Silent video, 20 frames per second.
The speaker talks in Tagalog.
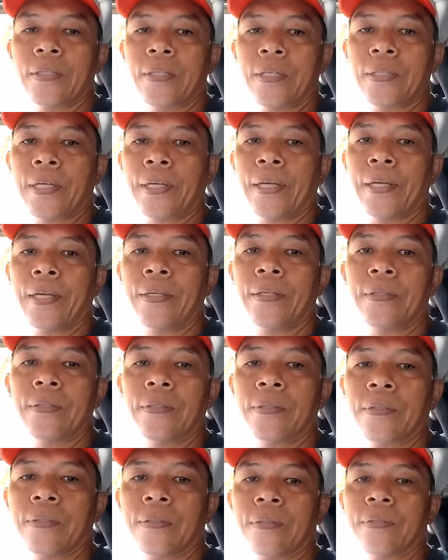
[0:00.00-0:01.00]
sasakyan
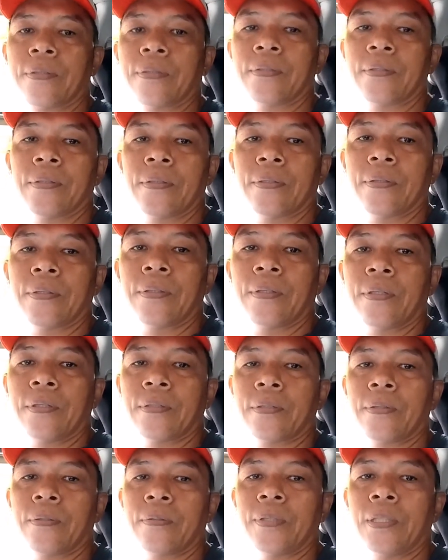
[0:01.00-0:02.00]

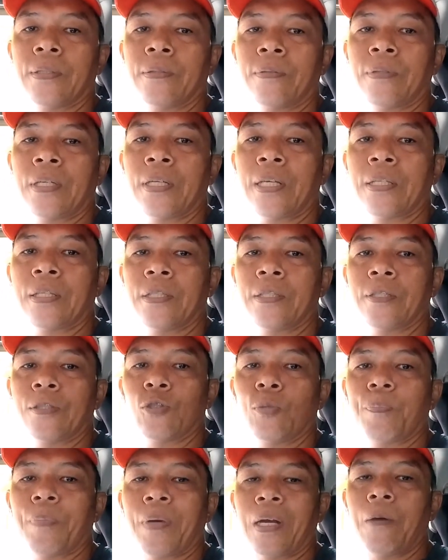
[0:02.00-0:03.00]
so dito na natin
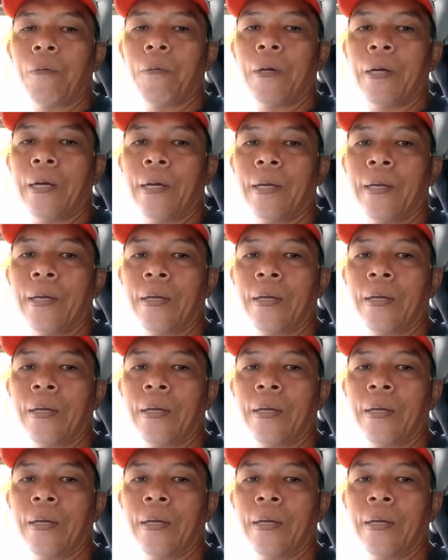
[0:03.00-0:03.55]
ito paggawa